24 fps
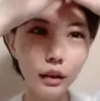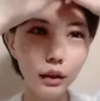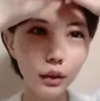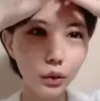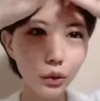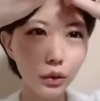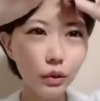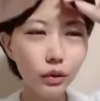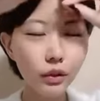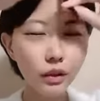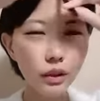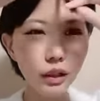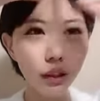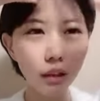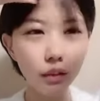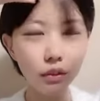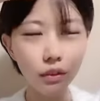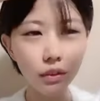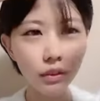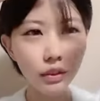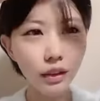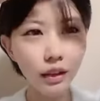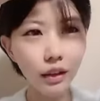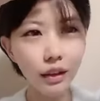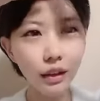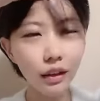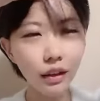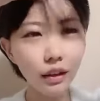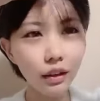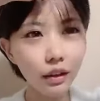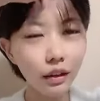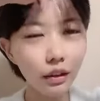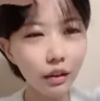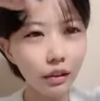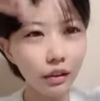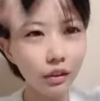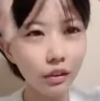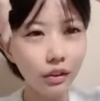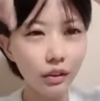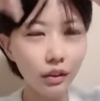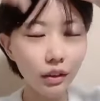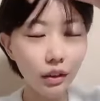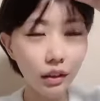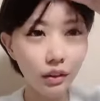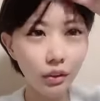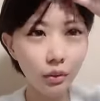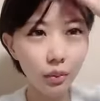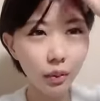今回のさ
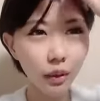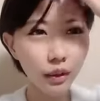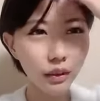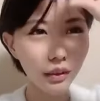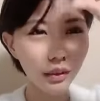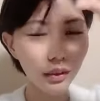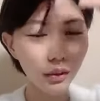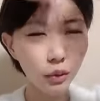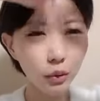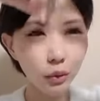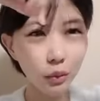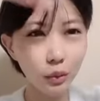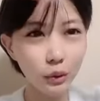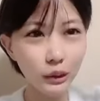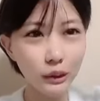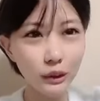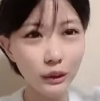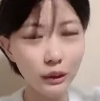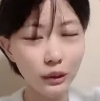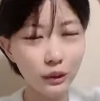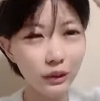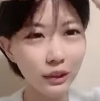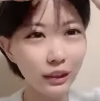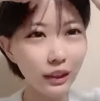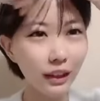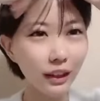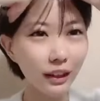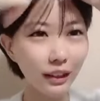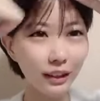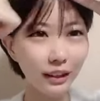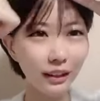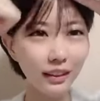ステージマジで面白くて